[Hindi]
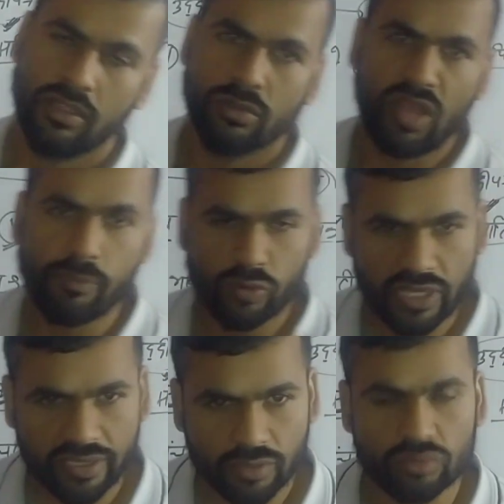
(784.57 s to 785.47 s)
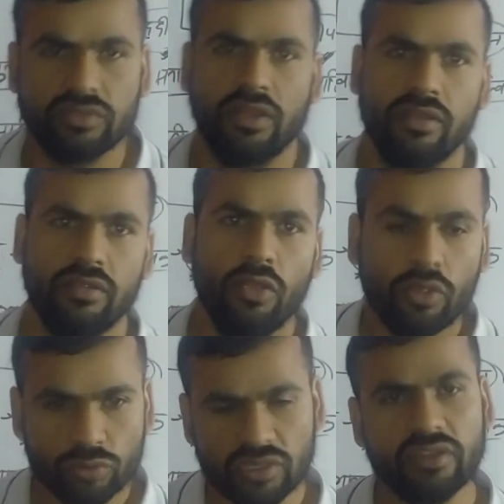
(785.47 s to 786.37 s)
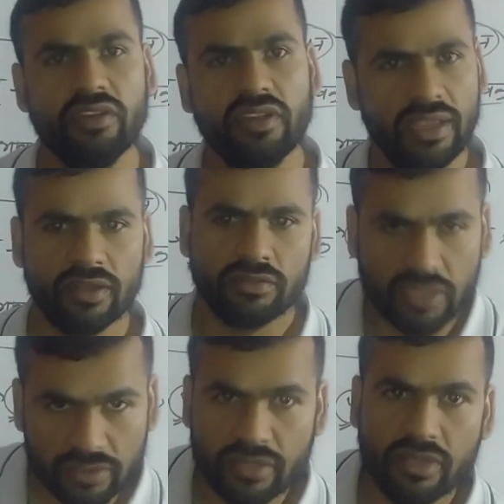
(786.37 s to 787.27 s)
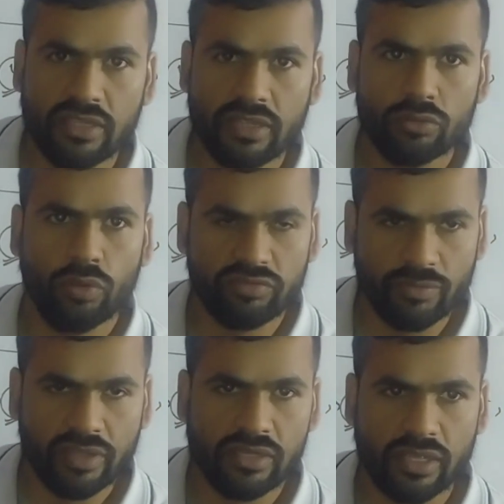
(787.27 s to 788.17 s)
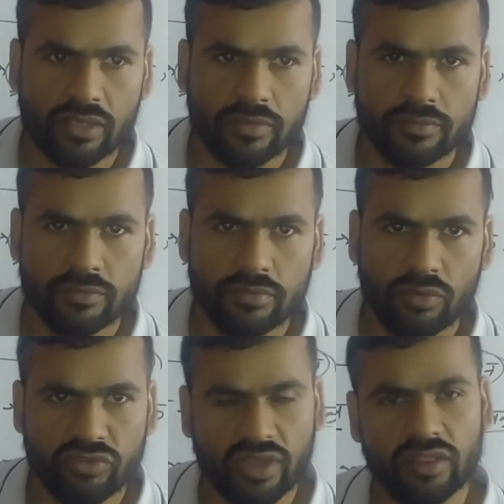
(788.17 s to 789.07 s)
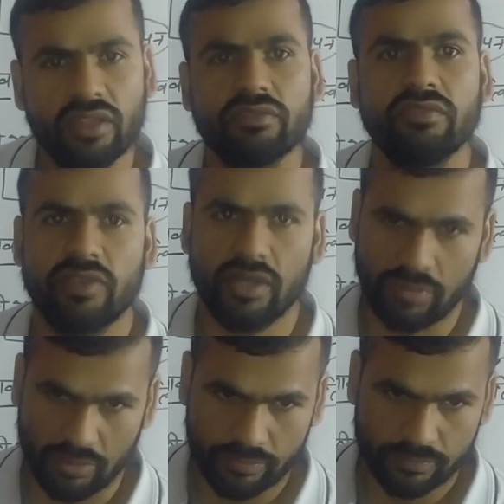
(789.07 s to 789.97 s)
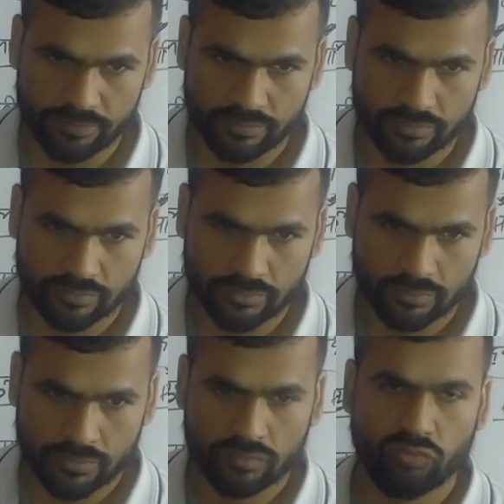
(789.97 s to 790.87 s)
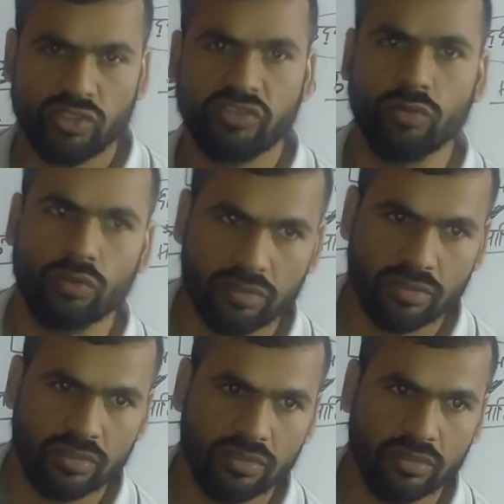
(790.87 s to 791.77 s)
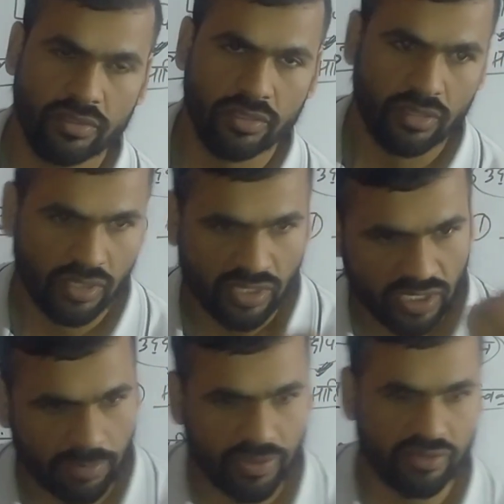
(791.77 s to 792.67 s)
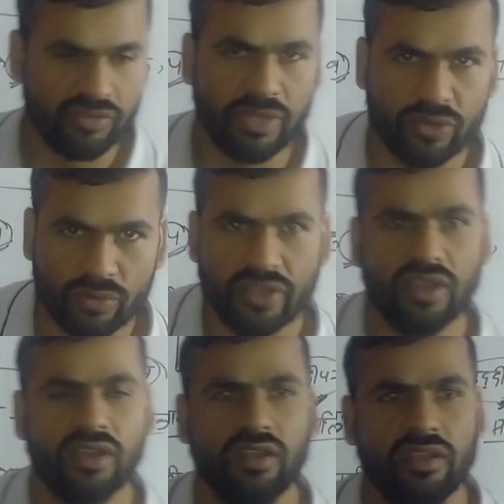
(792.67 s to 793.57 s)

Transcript: तो आपको क्या आएगा गुस्सा गुस्सा कितनी देर आएगा तनिक देर के लिए आएगा थोड़ी समय के लिए आएगा उसे कहते हैं संचारी भाव जैसे दुख आपने किसी व्यक्ति को देखा